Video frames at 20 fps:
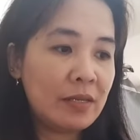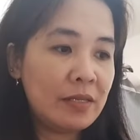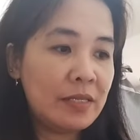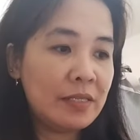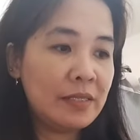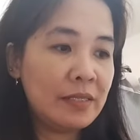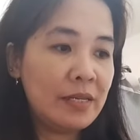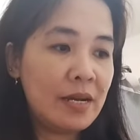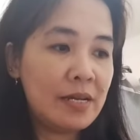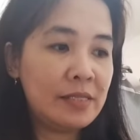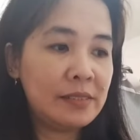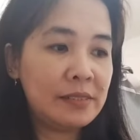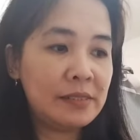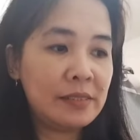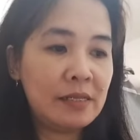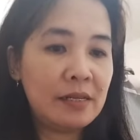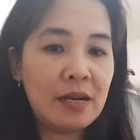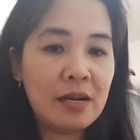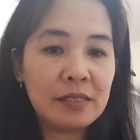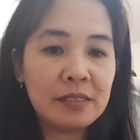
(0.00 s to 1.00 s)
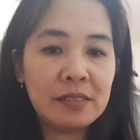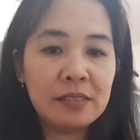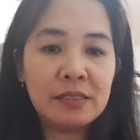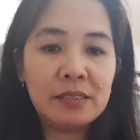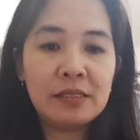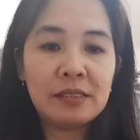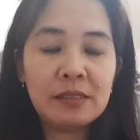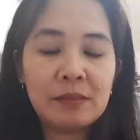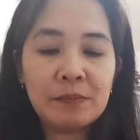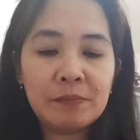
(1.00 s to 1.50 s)
Ayan guys, ang
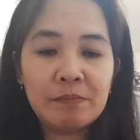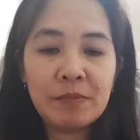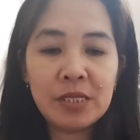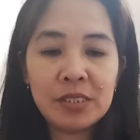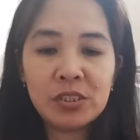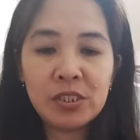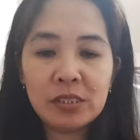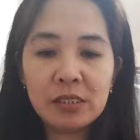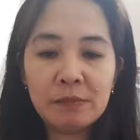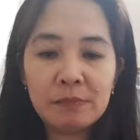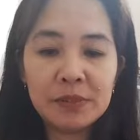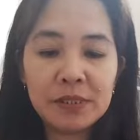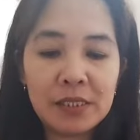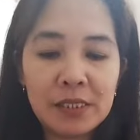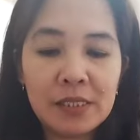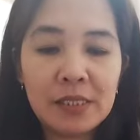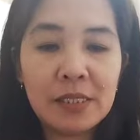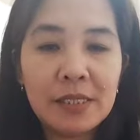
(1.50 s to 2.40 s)
aking magic lipstick.